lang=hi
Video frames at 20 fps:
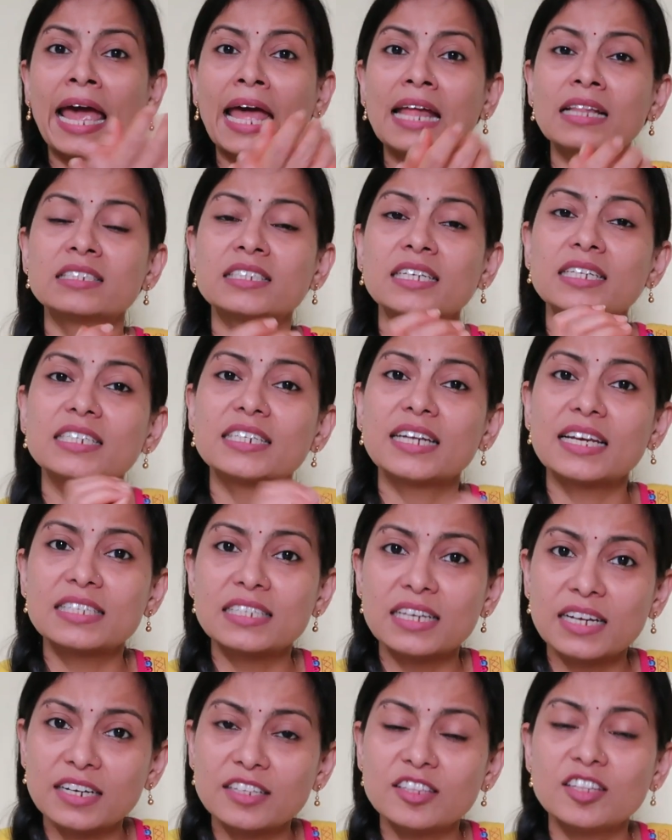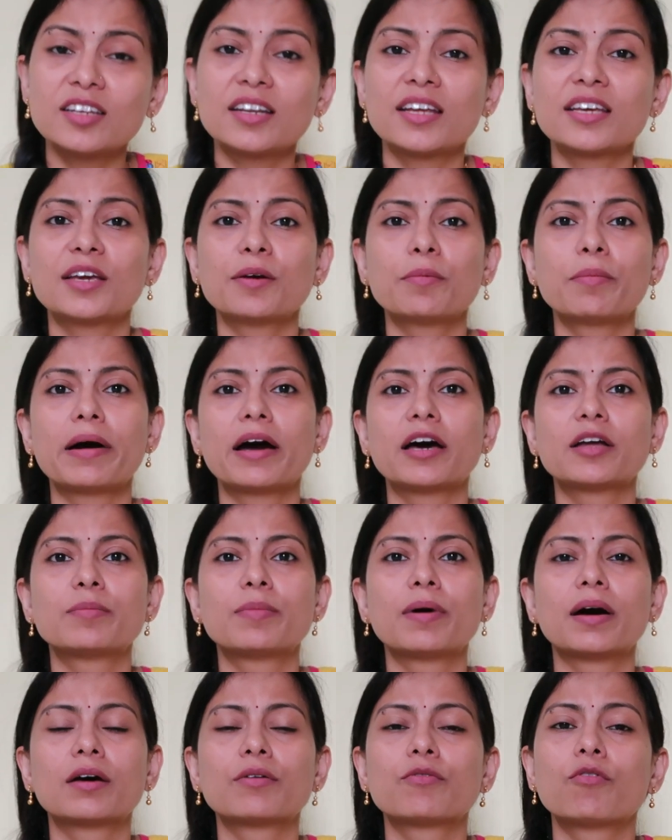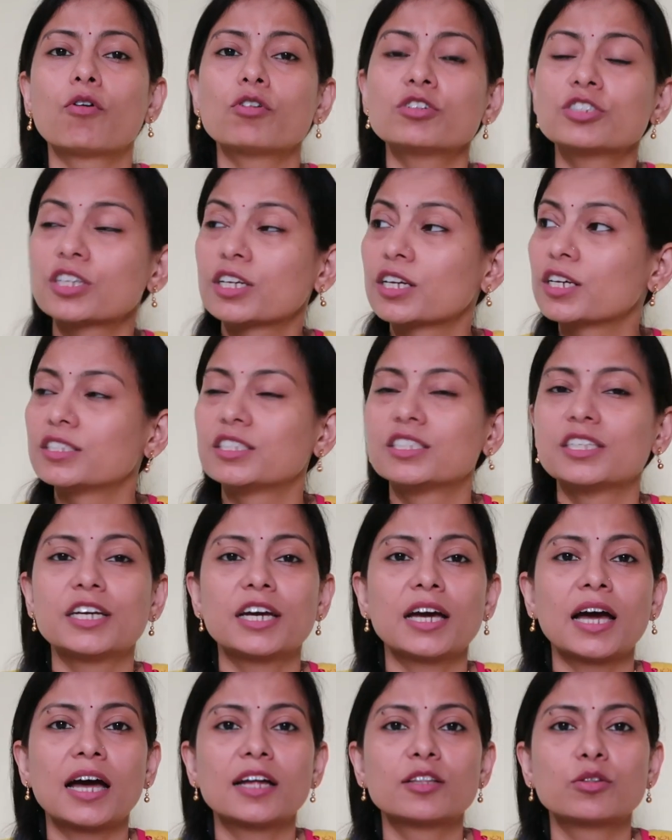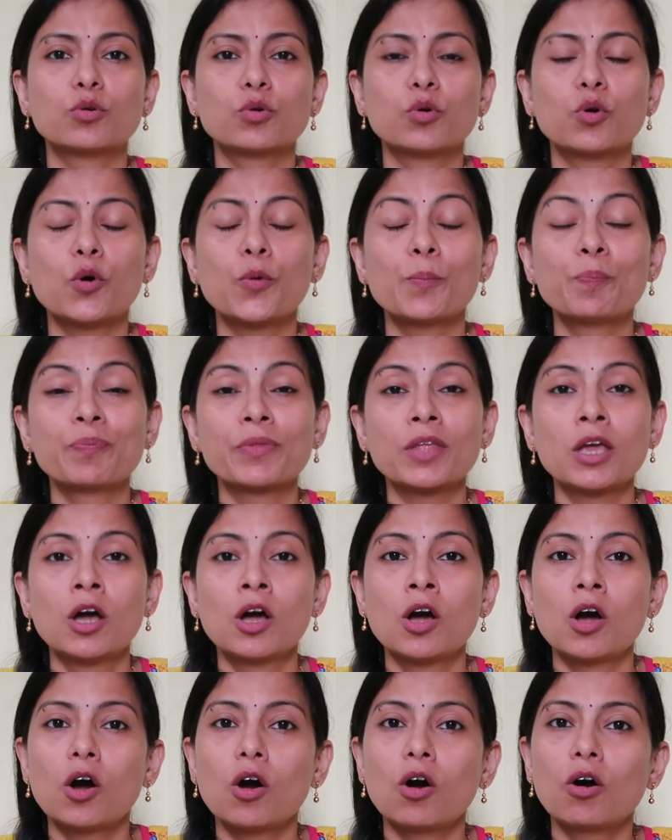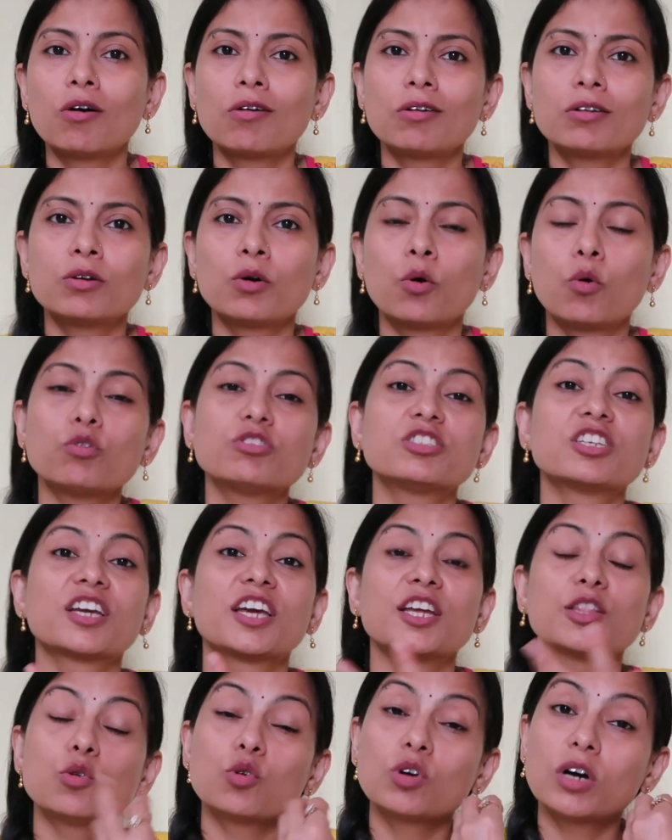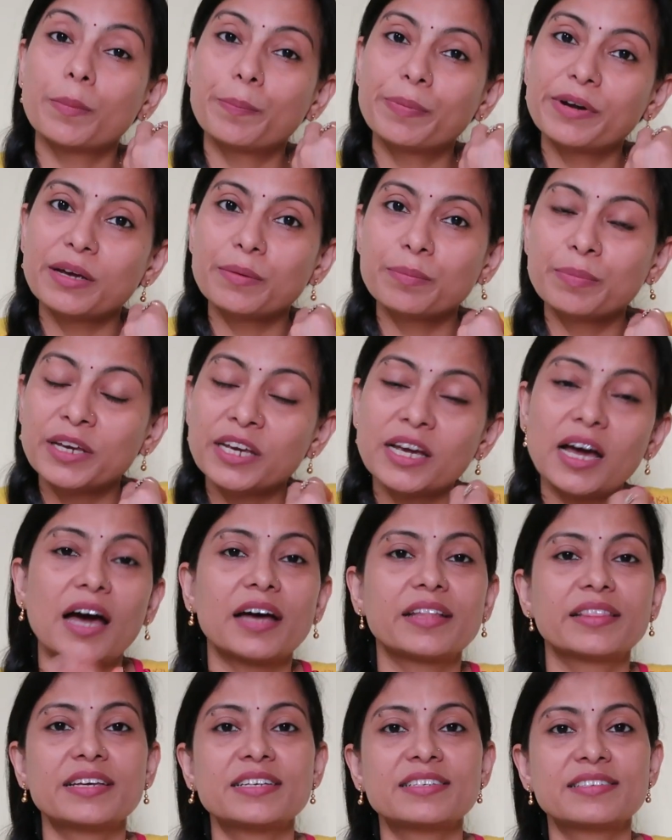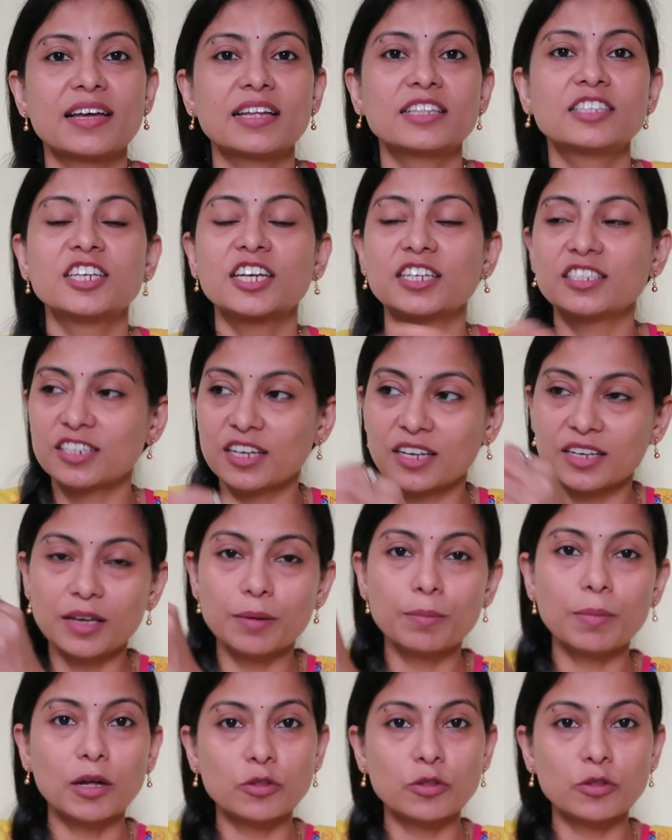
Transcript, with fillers: हैंड सैनिटाइज करते रहिए बार बार वॉश कीजिए हाथों को और हो सके तो कपड़े भी आते ही साथ चेंज करके